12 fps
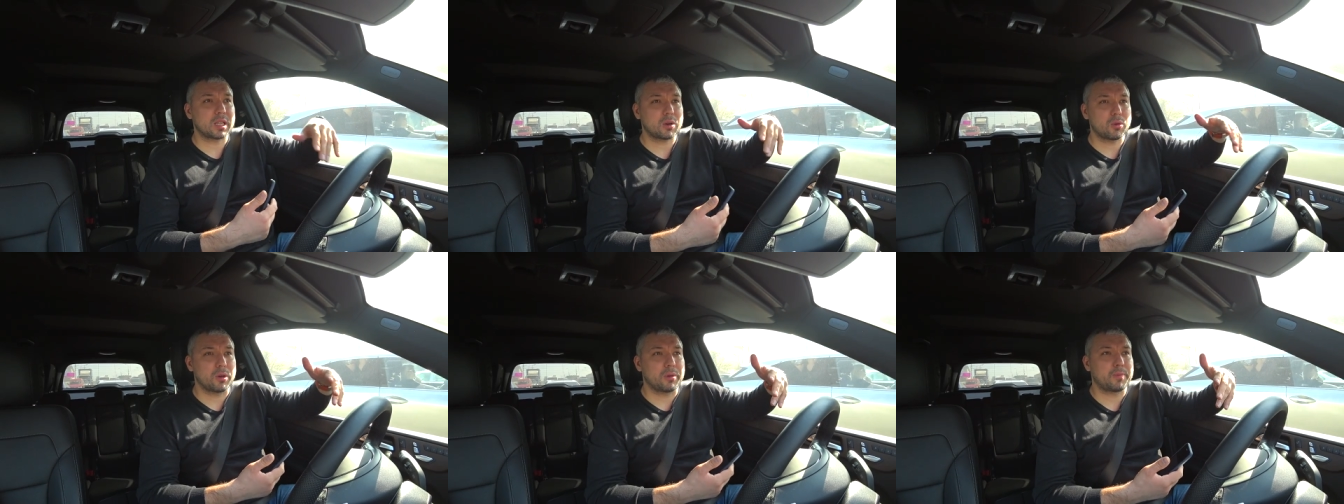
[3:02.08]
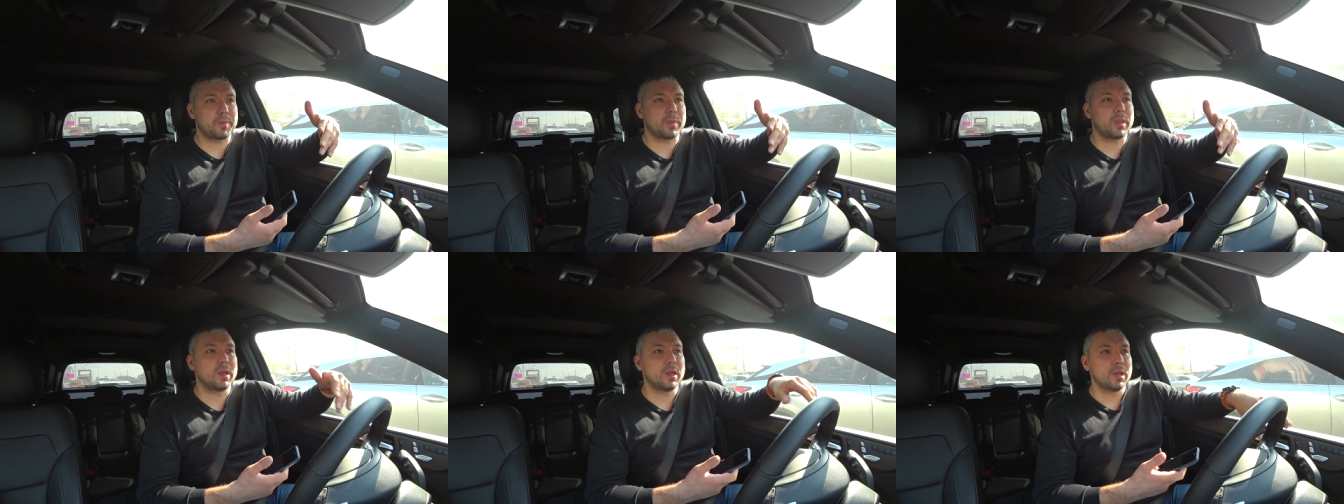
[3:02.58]
такой.
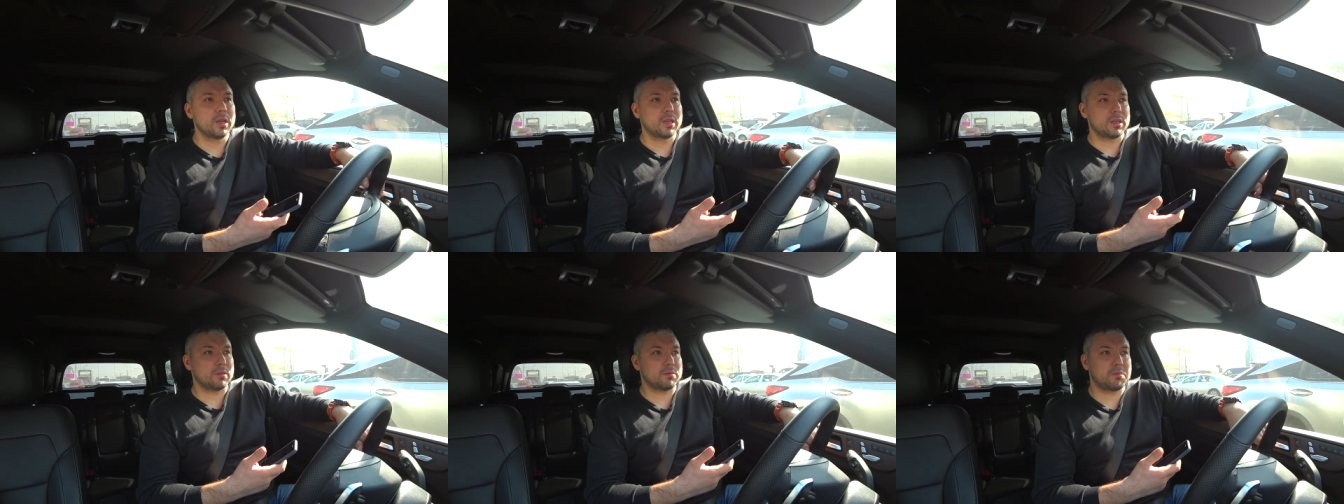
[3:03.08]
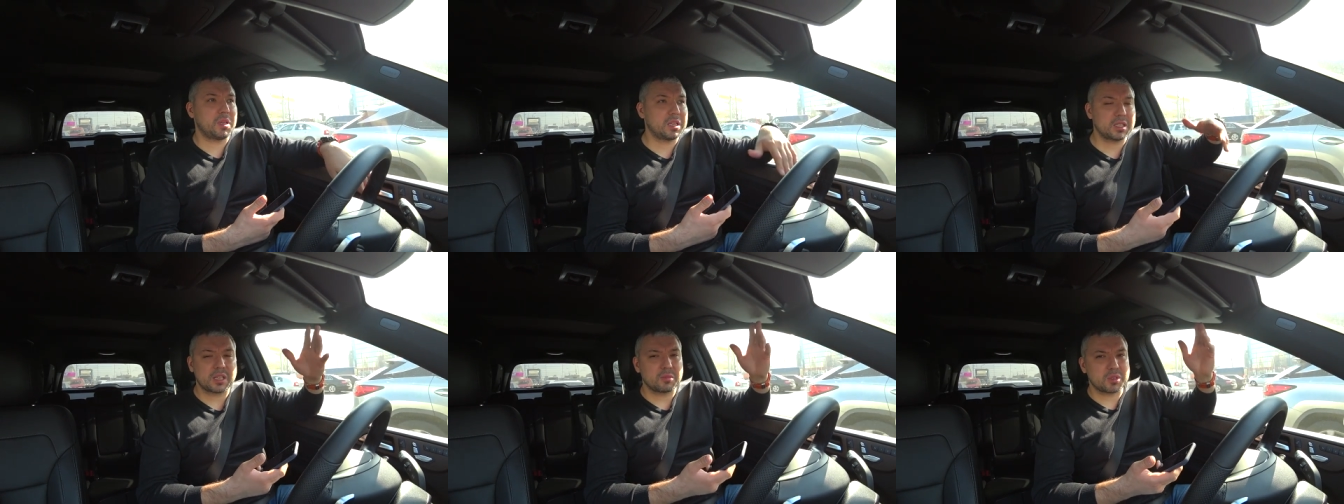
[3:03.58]
Я
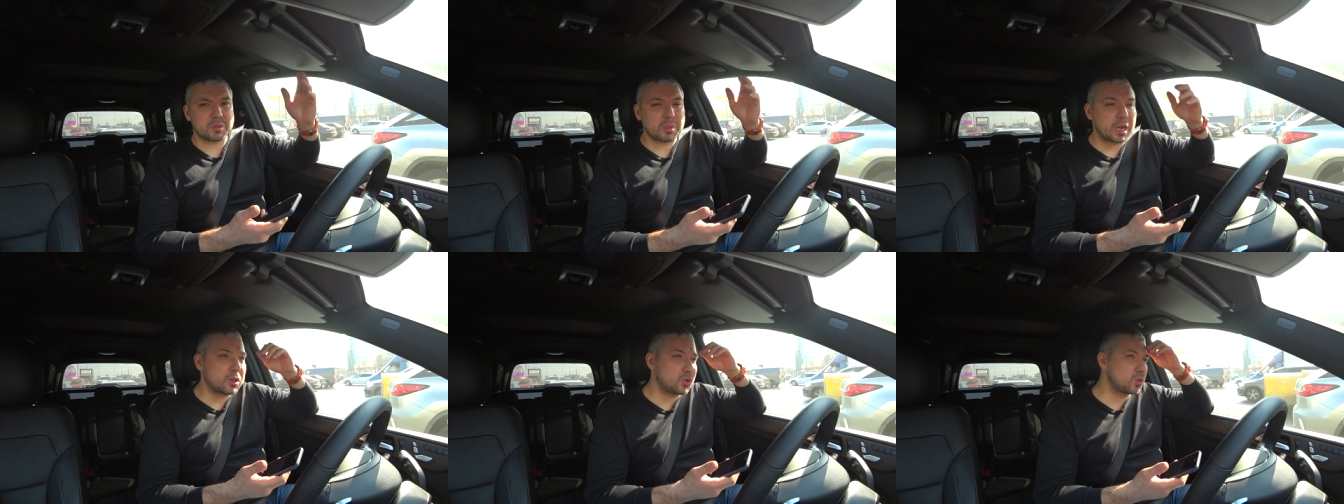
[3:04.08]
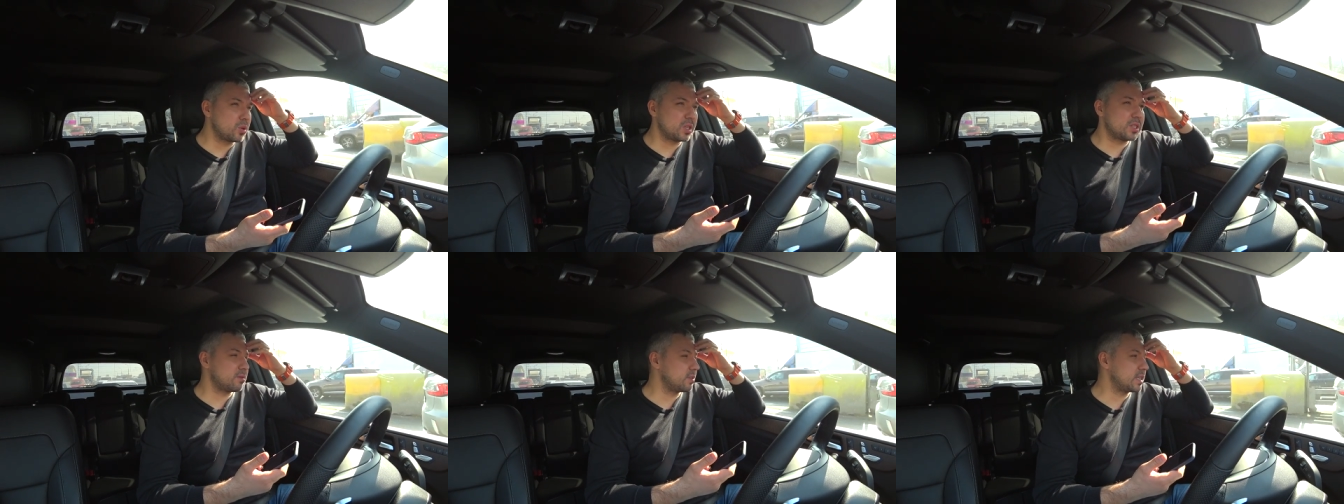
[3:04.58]
ни с кем не собираюсь
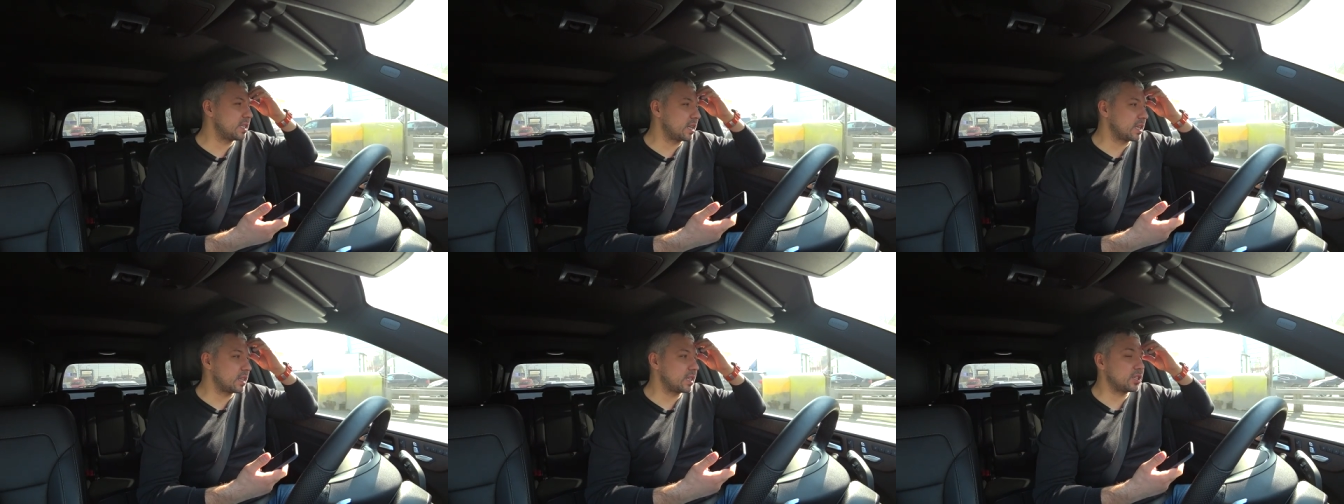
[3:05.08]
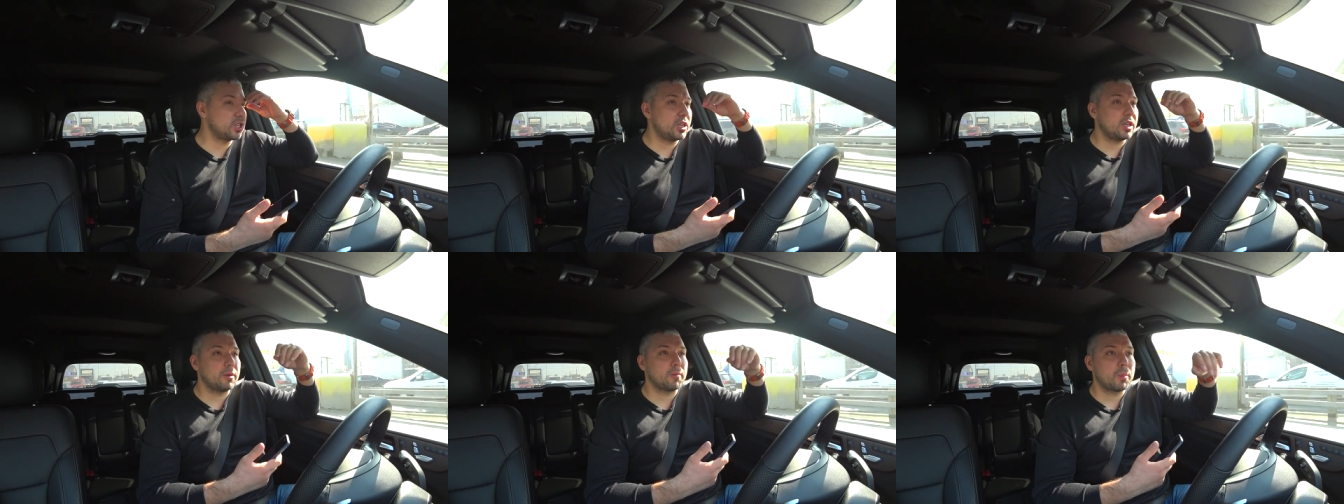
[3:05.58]
ссориться, выяснять
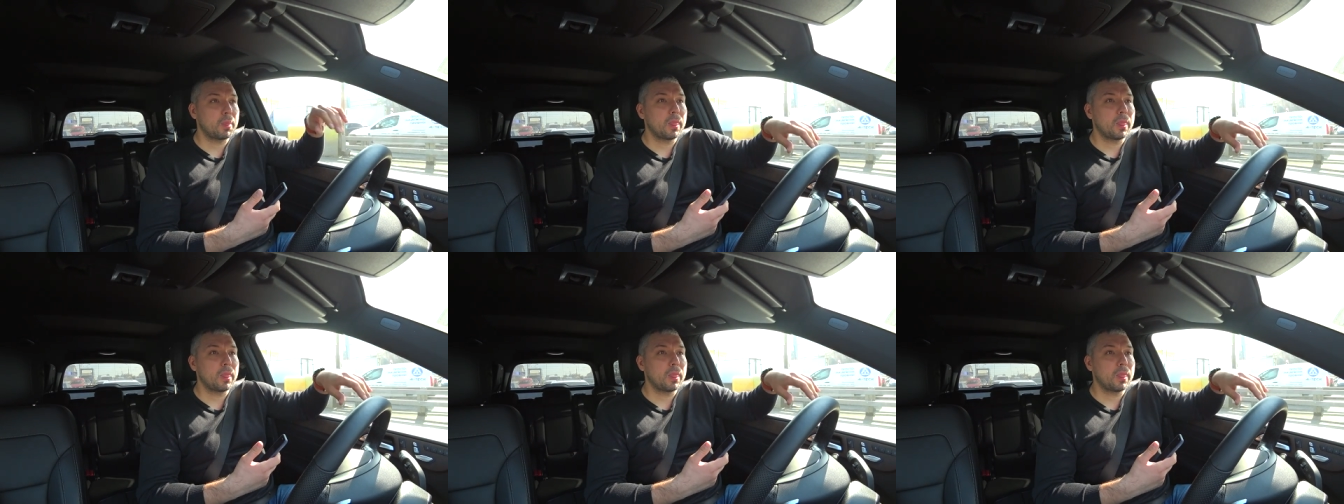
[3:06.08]
отношения.